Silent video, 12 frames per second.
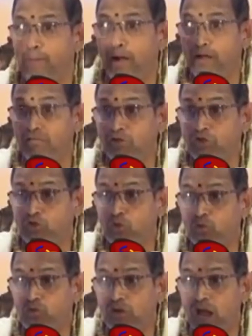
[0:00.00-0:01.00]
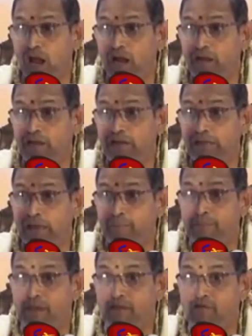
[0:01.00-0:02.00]
భగవంతుడు ఉన్నాడని
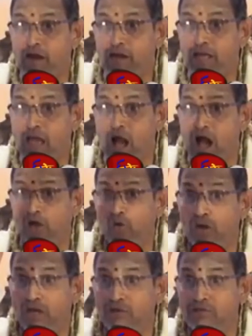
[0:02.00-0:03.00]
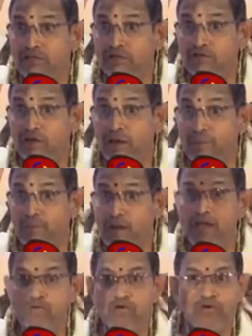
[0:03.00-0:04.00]
నమ్మిన వాడికి ఆరోగ్యవంతమైన
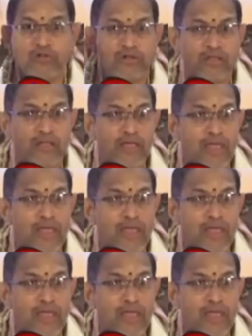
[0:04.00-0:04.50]
భయం ఉంటుంది